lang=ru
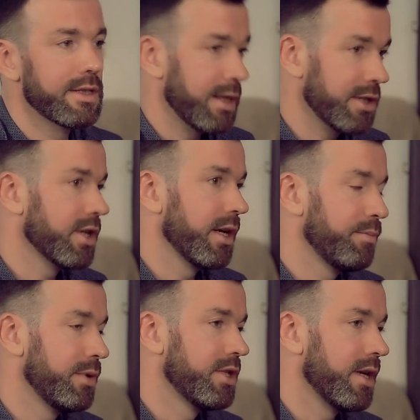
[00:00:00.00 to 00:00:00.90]
Так же, как
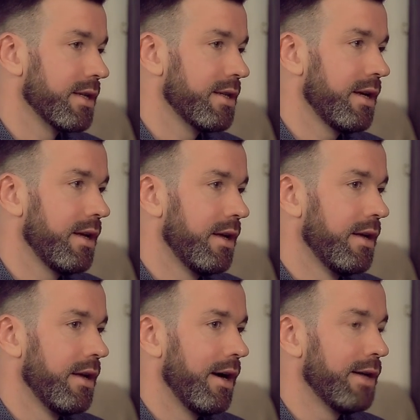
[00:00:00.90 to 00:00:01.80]
пиджак, да?
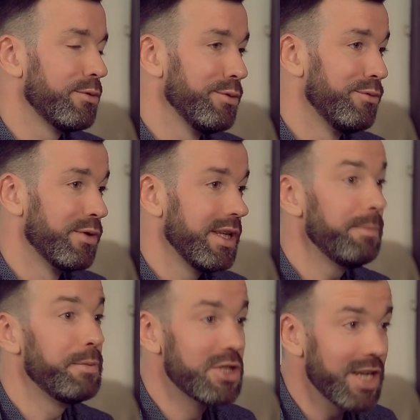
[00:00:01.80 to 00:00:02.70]
А тут вдруг
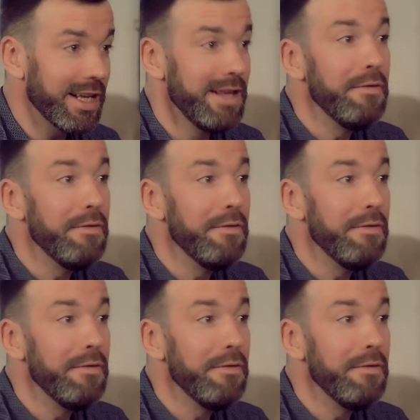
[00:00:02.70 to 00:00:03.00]
и пиджак,